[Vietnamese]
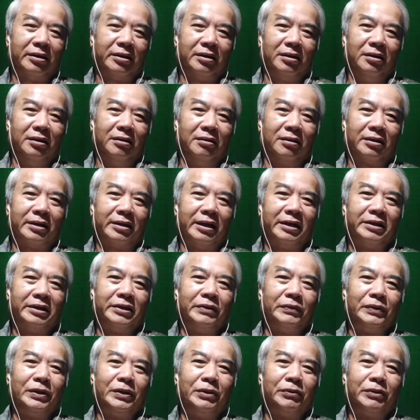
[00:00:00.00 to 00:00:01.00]
lửa để
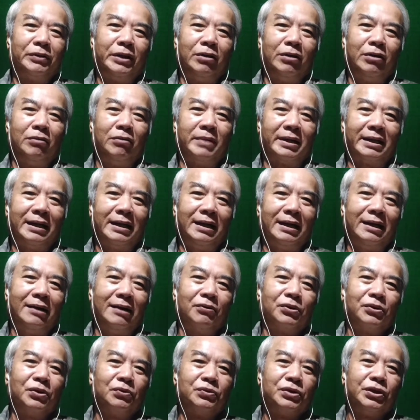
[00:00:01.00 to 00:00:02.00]
riêu riêu riêu mà để
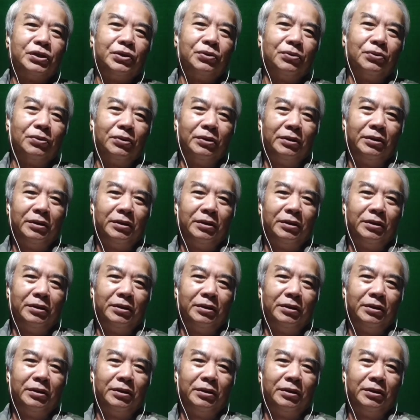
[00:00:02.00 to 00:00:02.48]
lâu chút xíu